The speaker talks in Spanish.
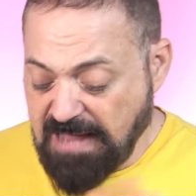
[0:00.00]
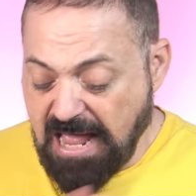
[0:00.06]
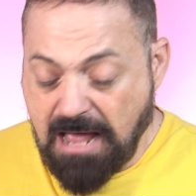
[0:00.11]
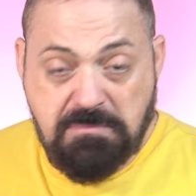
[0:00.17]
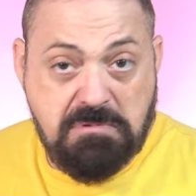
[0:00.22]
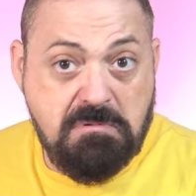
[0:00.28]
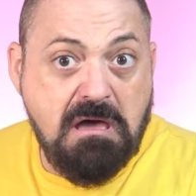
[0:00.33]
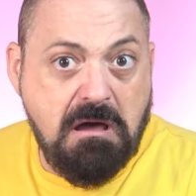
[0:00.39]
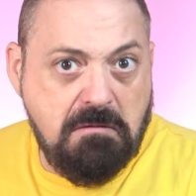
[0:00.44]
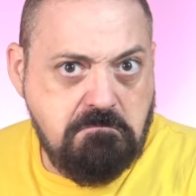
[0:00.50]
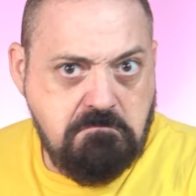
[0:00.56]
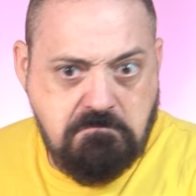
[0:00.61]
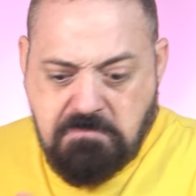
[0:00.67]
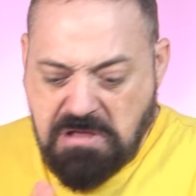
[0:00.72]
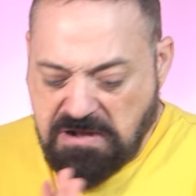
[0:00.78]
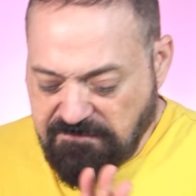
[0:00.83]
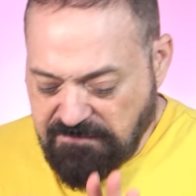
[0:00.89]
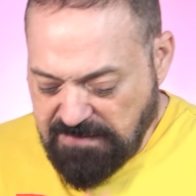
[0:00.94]
a mí me va
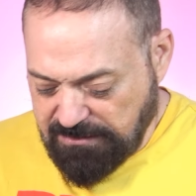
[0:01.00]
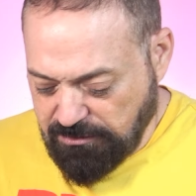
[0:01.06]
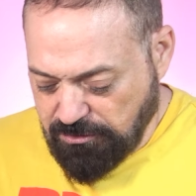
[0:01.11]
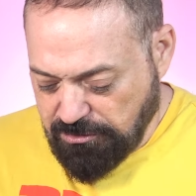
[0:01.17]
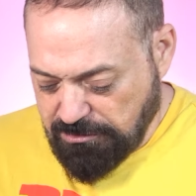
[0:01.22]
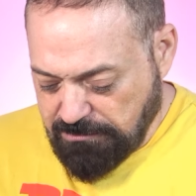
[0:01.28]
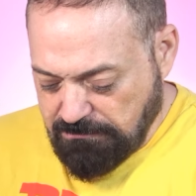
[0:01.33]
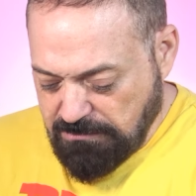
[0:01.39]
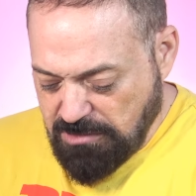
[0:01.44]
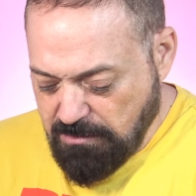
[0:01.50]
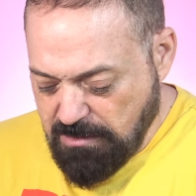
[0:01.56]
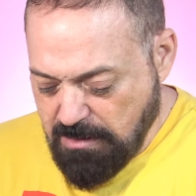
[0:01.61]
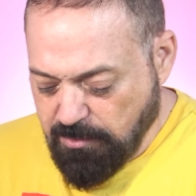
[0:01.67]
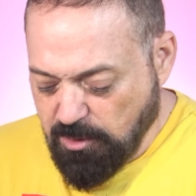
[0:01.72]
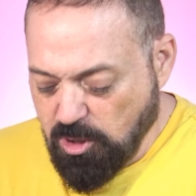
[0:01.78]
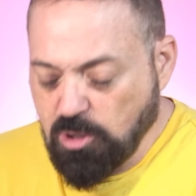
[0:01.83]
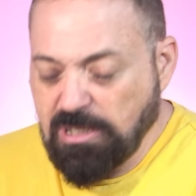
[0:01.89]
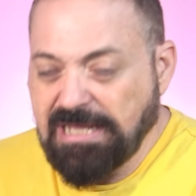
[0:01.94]
perfecto, no
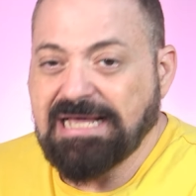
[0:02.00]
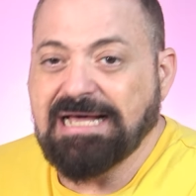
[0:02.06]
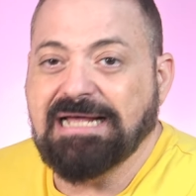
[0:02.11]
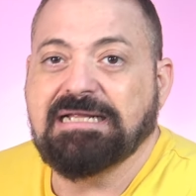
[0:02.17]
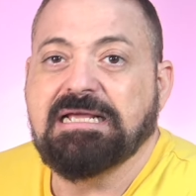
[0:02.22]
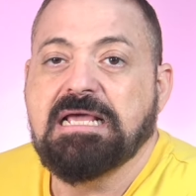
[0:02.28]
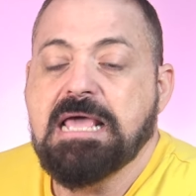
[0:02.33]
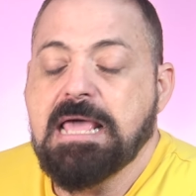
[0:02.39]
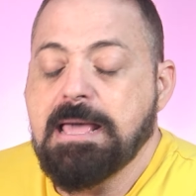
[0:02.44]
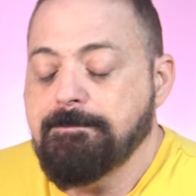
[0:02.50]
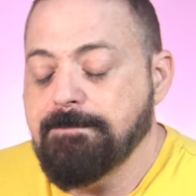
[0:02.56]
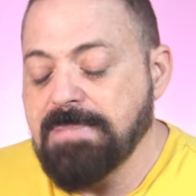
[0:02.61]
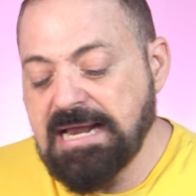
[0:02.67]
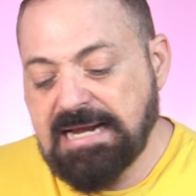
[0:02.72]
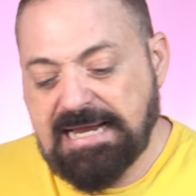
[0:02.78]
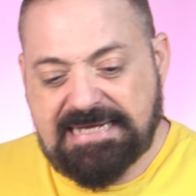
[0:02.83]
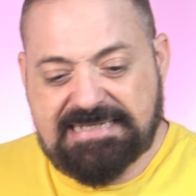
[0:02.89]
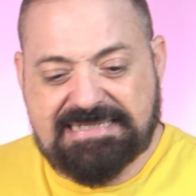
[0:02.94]
me puedo quejar.
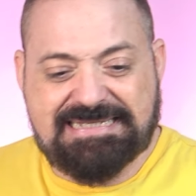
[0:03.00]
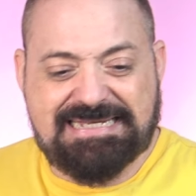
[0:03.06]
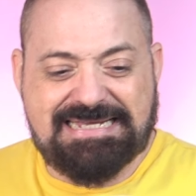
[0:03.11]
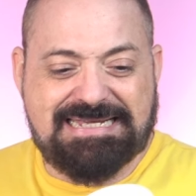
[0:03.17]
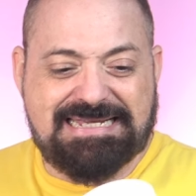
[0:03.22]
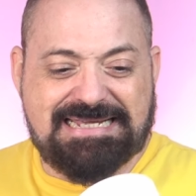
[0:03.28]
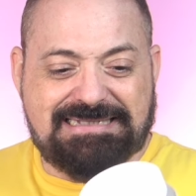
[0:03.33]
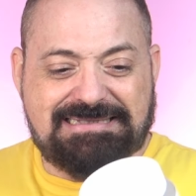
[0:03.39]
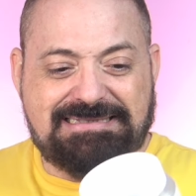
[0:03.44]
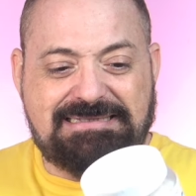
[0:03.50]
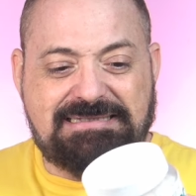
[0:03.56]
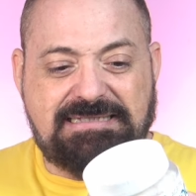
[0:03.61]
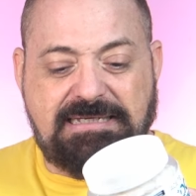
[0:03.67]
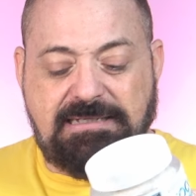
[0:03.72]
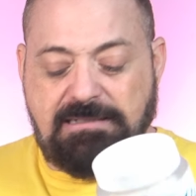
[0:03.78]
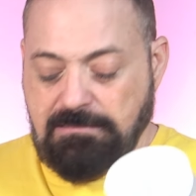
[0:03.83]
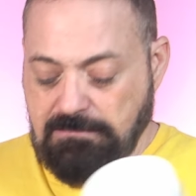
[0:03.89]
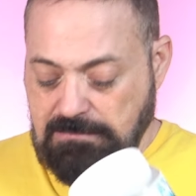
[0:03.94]
Vale,
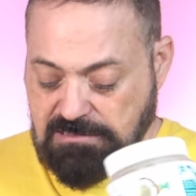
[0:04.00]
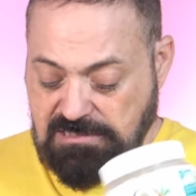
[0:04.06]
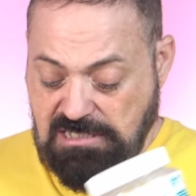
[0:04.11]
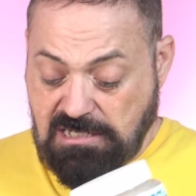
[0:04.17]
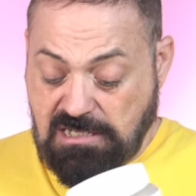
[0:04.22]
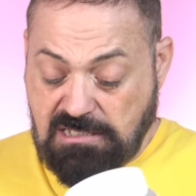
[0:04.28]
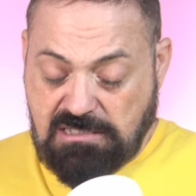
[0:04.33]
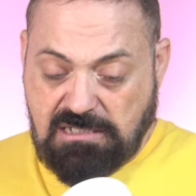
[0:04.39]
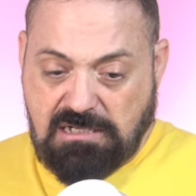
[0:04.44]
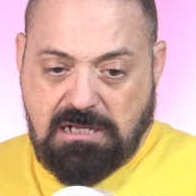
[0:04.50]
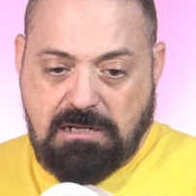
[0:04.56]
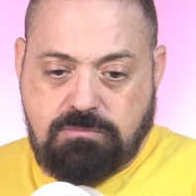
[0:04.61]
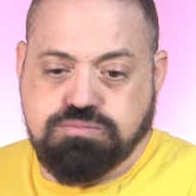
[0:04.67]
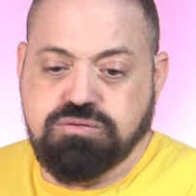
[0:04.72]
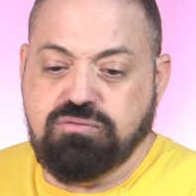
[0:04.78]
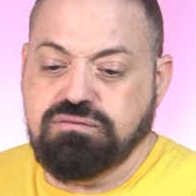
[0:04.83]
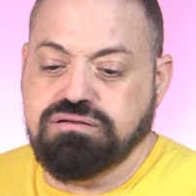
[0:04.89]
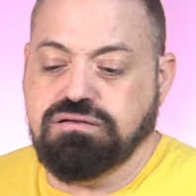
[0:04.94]
siguiente. Es que telas.
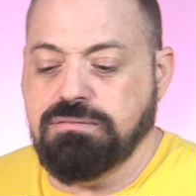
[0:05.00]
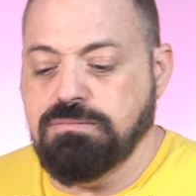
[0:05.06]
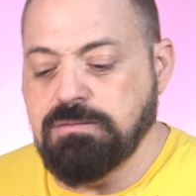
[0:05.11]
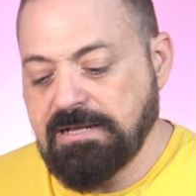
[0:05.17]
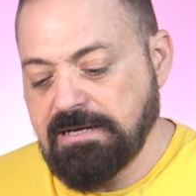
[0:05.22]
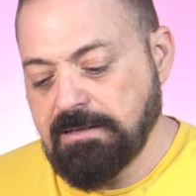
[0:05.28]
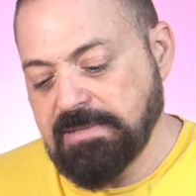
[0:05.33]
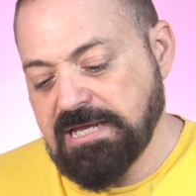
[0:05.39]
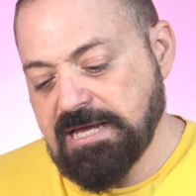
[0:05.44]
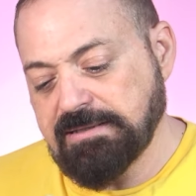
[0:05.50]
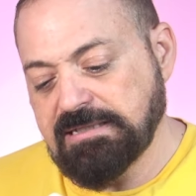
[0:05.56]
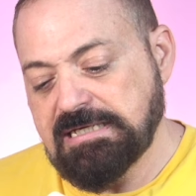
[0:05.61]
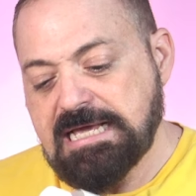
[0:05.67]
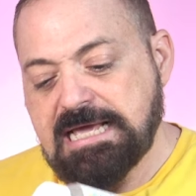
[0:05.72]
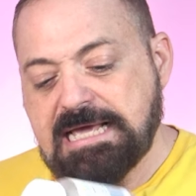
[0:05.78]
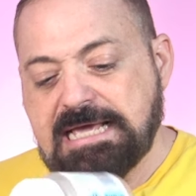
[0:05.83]
¡Puf! Madre mía.